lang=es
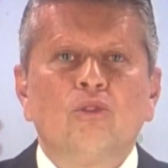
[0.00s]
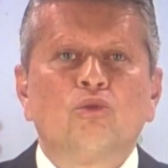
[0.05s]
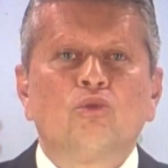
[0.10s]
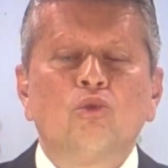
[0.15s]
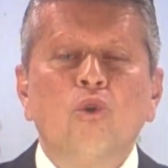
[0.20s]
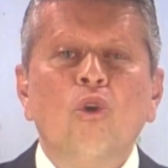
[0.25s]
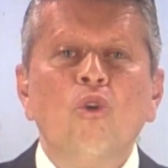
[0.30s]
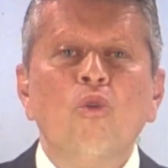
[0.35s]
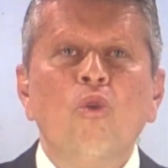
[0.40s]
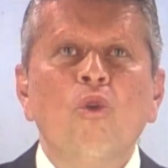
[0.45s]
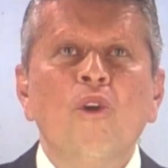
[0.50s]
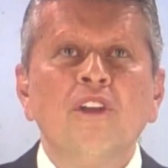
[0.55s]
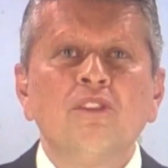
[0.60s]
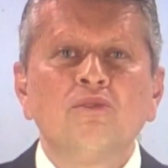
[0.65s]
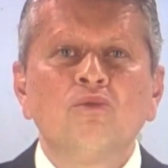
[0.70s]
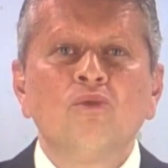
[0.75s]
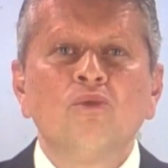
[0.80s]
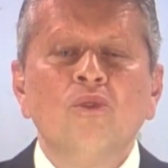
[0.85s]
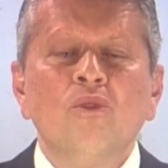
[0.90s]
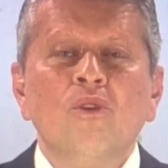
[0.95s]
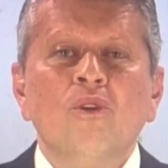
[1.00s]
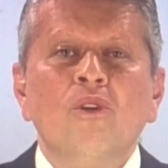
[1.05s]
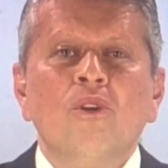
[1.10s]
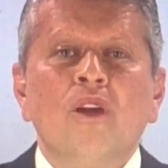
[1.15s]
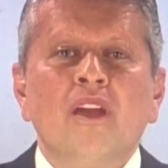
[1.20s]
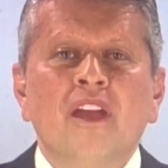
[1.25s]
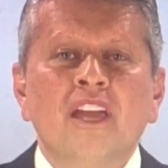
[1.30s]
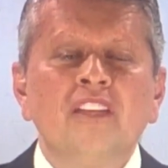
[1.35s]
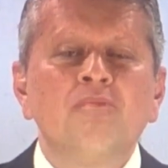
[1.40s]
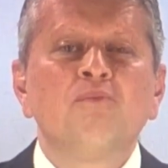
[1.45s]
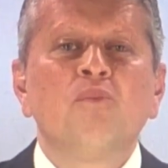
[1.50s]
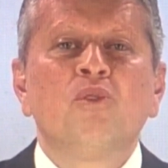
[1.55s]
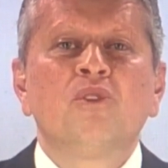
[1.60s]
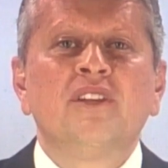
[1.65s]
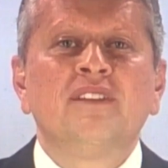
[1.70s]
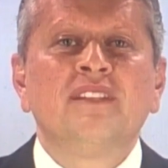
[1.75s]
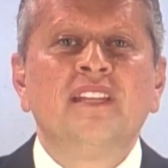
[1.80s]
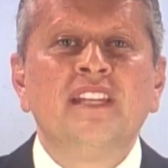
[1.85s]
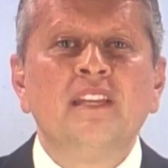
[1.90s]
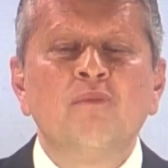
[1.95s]
Todo esto es
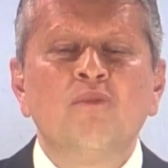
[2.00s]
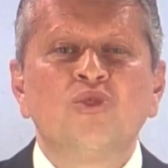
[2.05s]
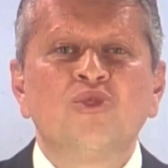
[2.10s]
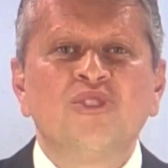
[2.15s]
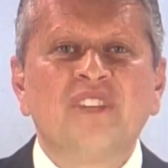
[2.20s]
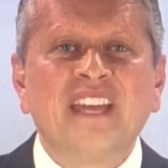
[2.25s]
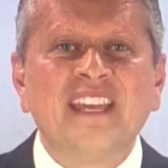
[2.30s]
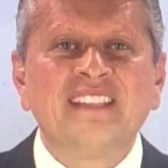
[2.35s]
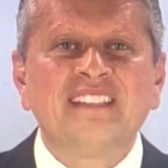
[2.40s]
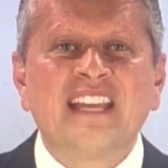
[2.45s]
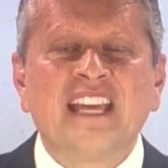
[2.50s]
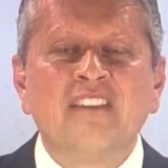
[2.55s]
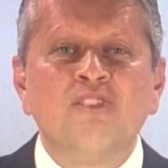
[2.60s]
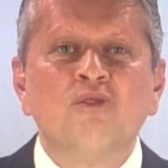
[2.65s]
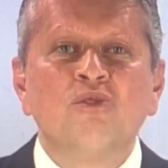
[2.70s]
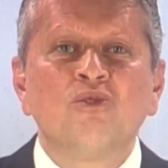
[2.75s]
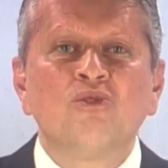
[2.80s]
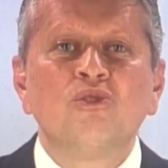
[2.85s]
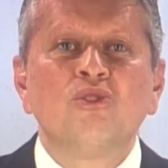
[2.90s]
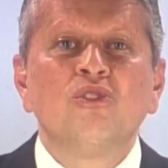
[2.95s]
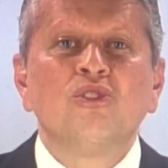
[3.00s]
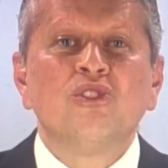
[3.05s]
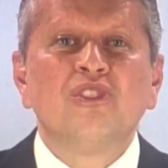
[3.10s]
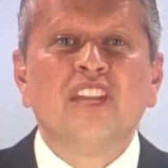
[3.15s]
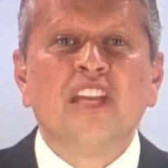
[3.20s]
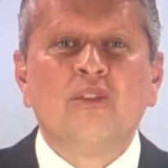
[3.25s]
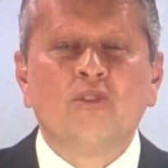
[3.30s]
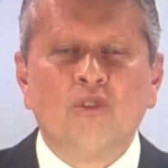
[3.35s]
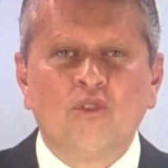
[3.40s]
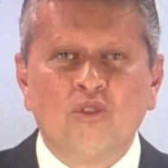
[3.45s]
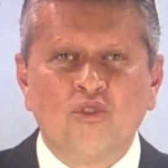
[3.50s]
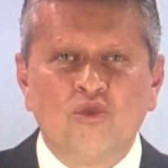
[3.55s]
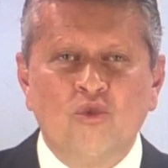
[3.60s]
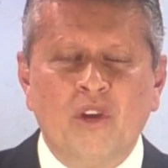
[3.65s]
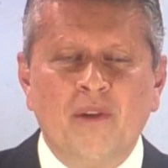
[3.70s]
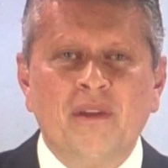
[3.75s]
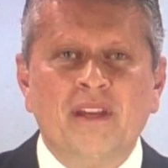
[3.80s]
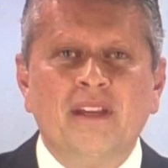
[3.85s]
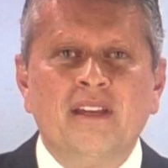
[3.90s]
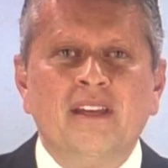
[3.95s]
porque tenemos tres años que no nos
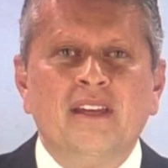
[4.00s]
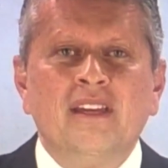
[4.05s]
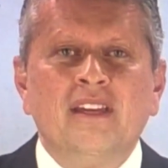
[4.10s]
llueve.